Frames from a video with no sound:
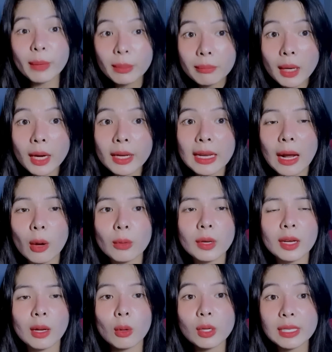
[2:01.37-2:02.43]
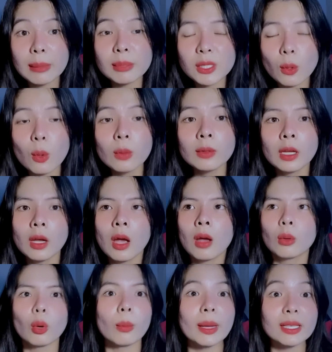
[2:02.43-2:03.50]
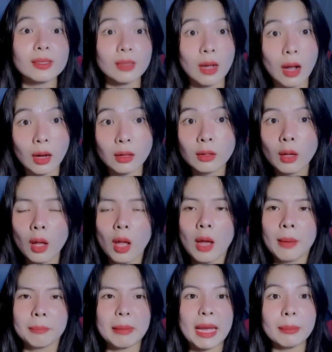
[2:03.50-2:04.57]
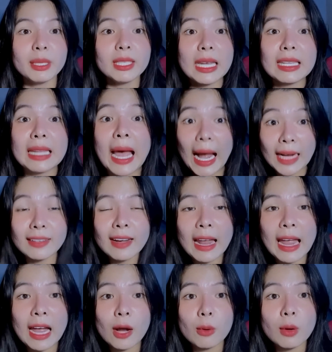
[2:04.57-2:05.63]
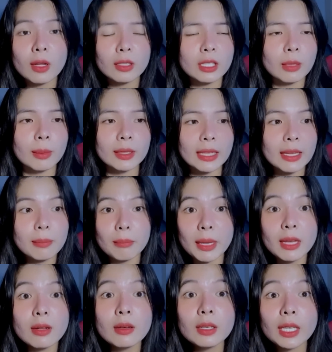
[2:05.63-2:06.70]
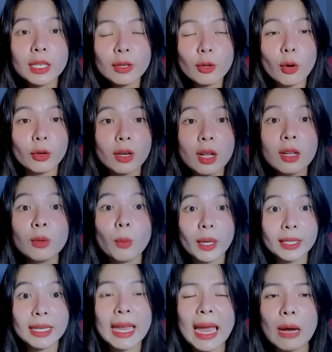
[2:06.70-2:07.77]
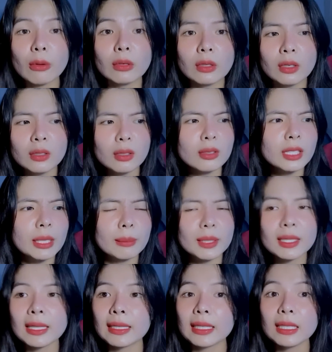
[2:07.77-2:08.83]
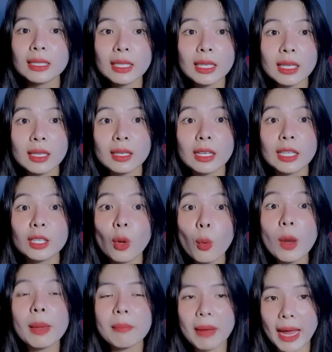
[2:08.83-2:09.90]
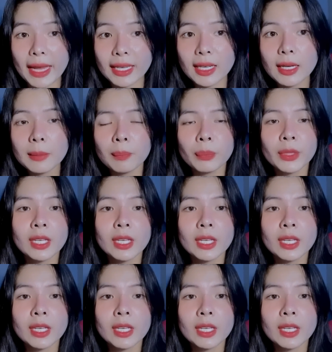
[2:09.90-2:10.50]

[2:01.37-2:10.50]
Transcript: biết bơi đâu nên đâu có dám xuống rồi bạn sợ bạn mới chạy thẳng ra ao á thì bạn thấy mấy đứa kia nó còn đứng quanh cái ao nữa nó tìm cách này cách kia để cứu em bạn á